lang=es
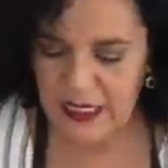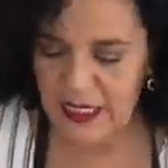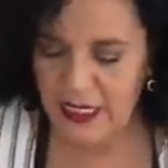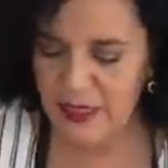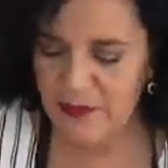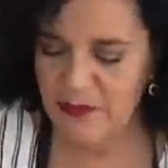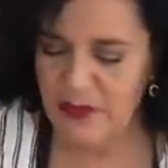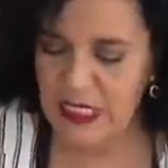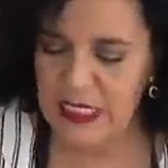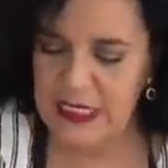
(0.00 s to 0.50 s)

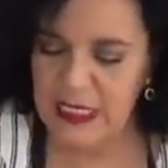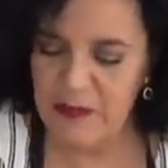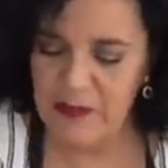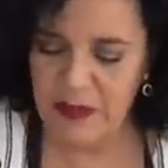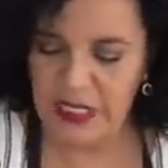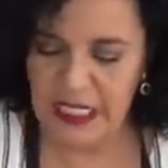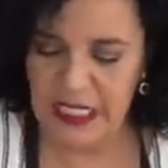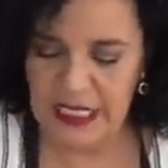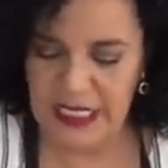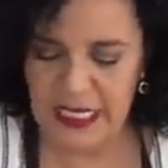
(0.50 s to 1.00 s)
la masa
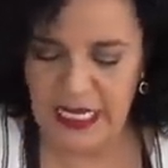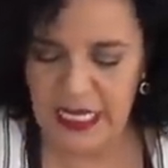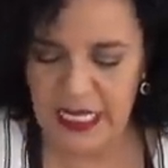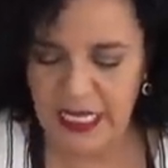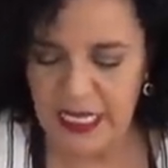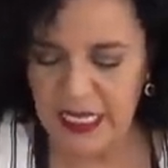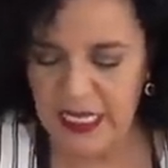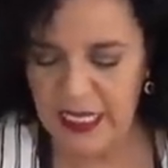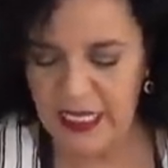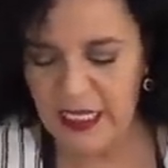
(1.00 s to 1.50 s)

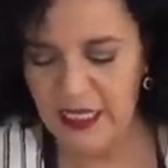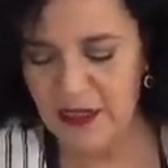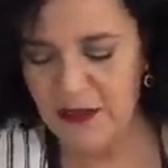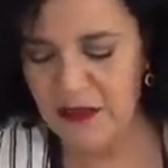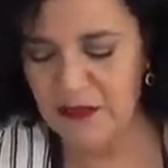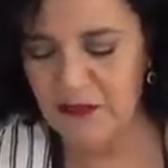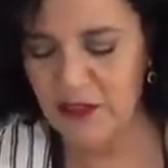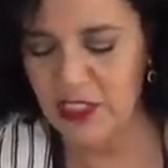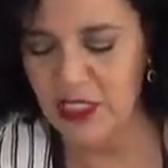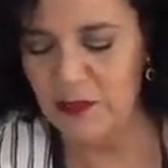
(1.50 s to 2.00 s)
pintada, la
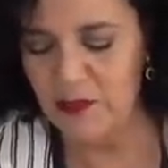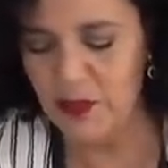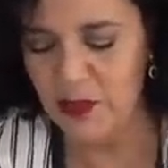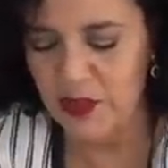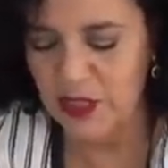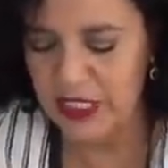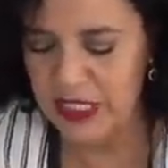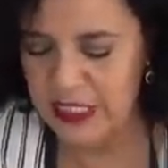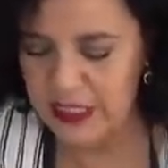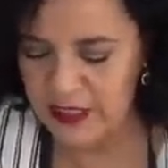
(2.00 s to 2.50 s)
vamos a
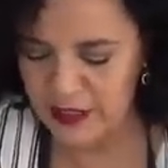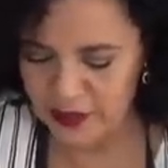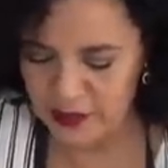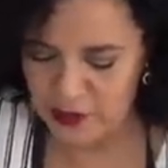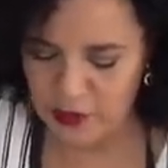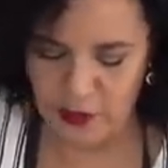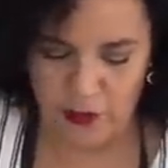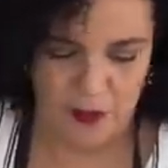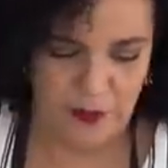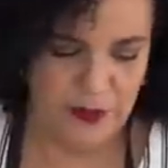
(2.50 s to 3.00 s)
poner
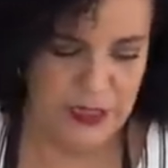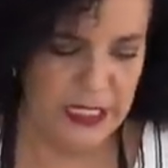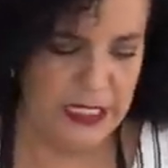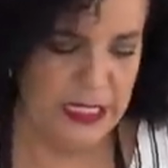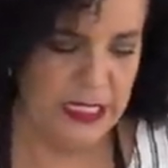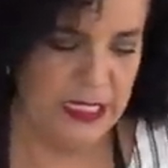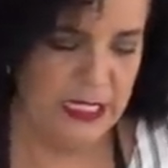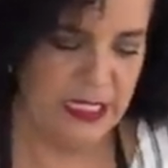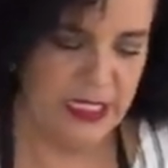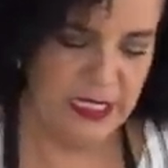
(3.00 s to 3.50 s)

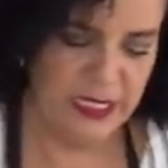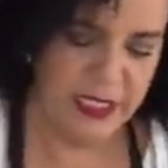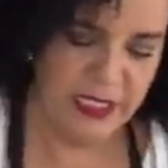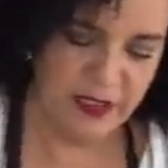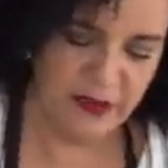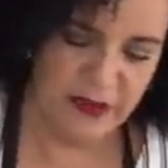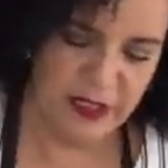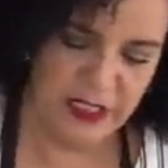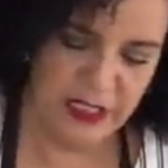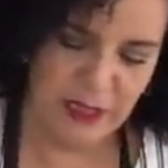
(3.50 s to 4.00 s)
sobre la que
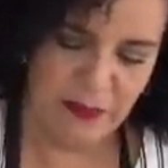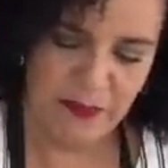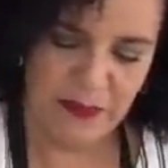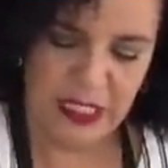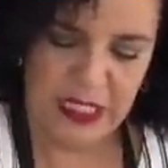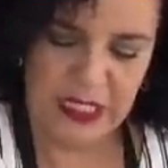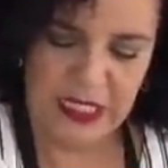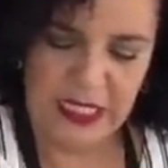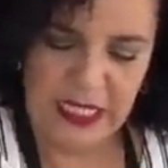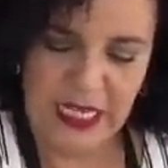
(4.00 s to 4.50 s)
no está
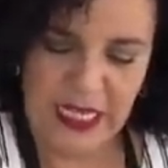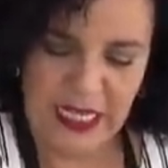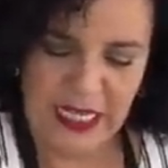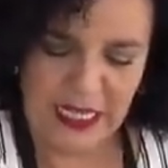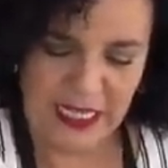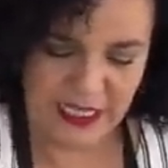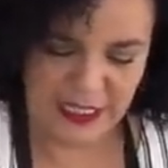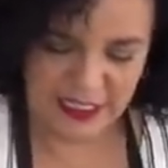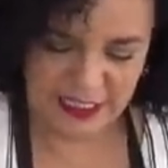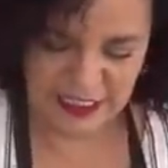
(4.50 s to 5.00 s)

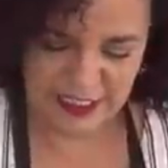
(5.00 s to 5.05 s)
pintada.